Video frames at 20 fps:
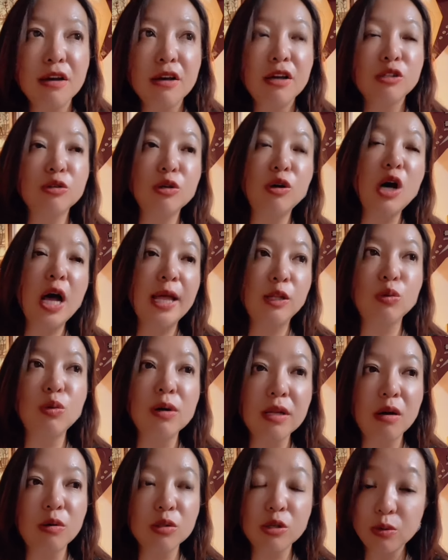就有很多
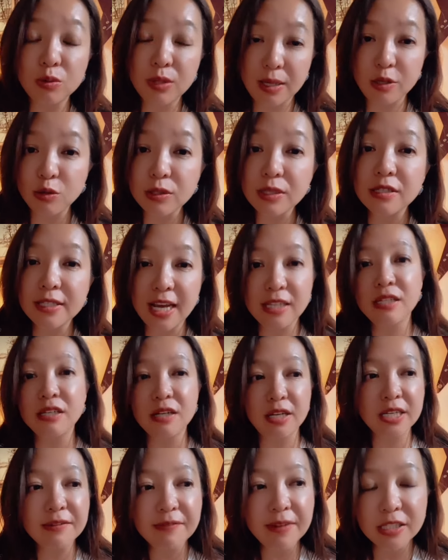的欧洲人，尤其是年轻
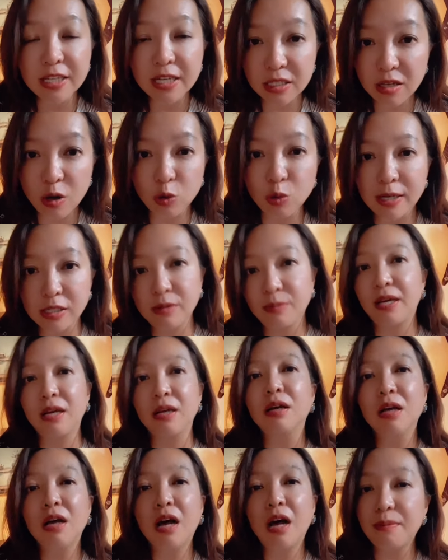人，因为这一条短视频
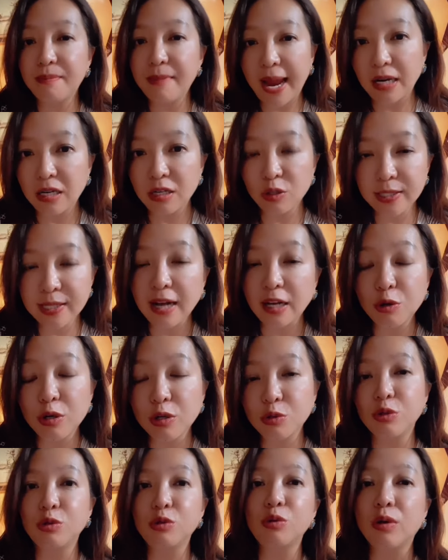啊，买了下个月
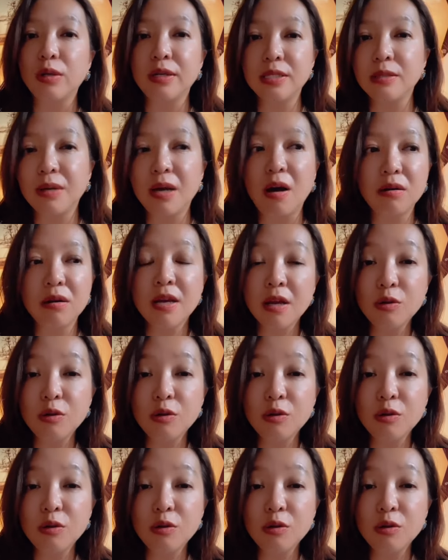去中国的机票。